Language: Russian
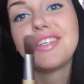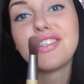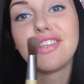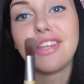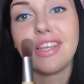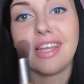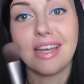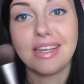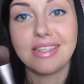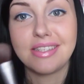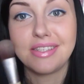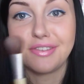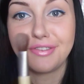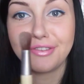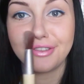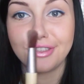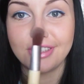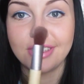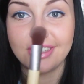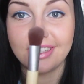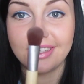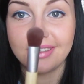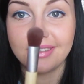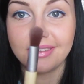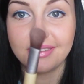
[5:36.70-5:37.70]
что я
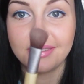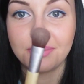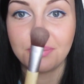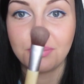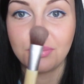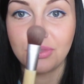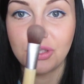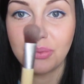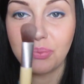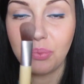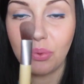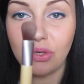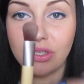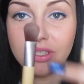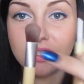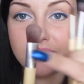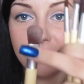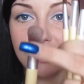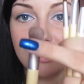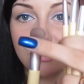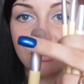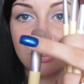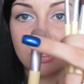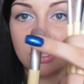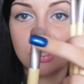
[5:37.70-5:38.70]
сегодня
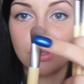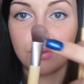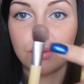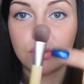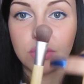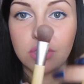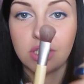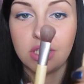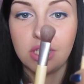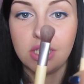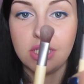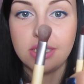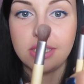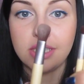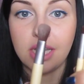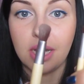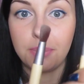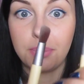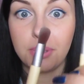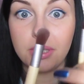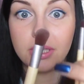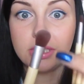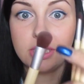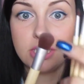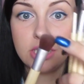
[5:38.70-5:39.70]
использовала вот эту вот кисть.
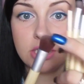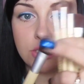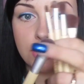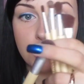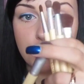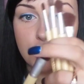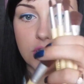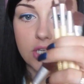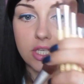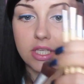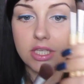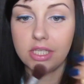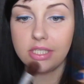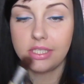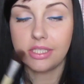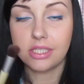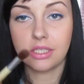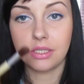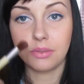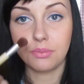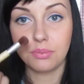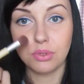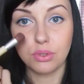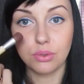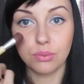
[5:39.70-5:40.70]
Обалденнейшая кисть,
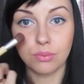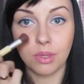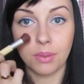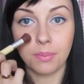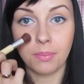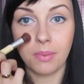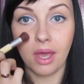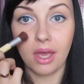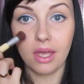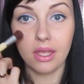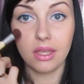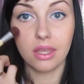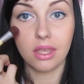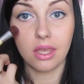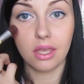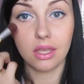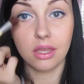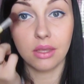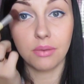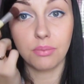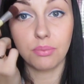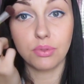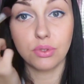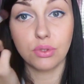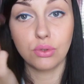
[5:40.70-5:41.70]
они безумно мягкие,
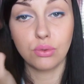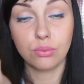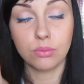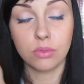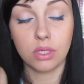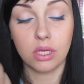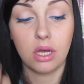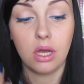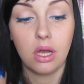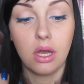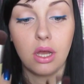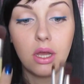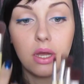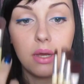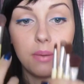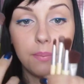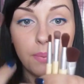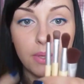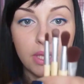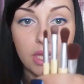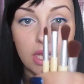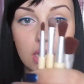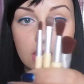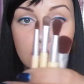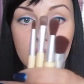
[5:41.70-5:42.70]
они безумно
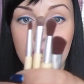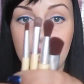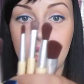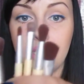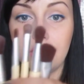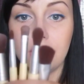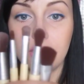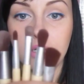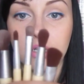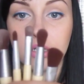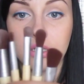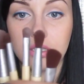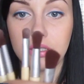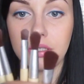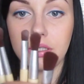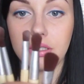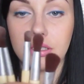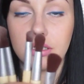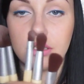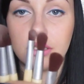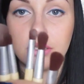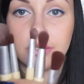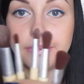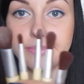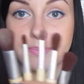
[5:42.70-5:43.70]
приятные
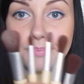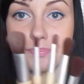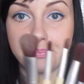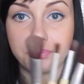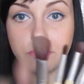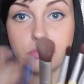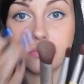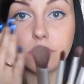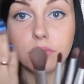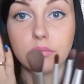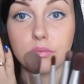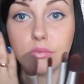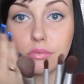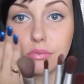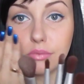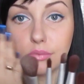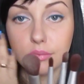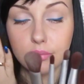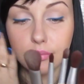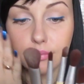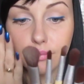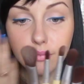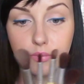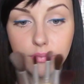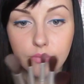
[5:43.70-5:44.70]
к
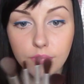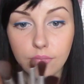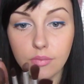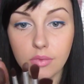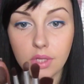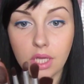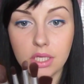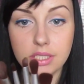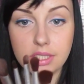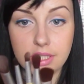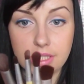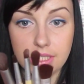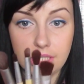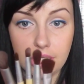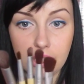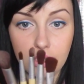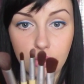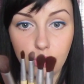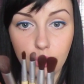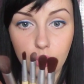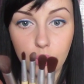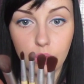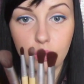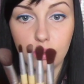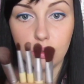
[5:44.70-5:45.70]

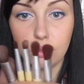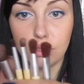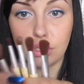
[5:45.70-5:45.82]
телу,